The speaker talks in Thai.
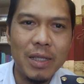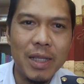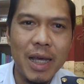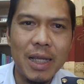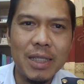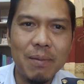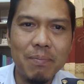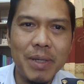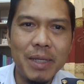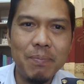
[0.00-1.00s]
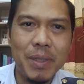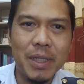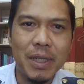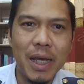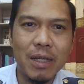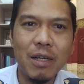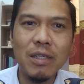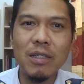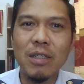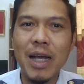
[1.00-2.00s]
ถ้าจำไม่ผิดนะก็คือ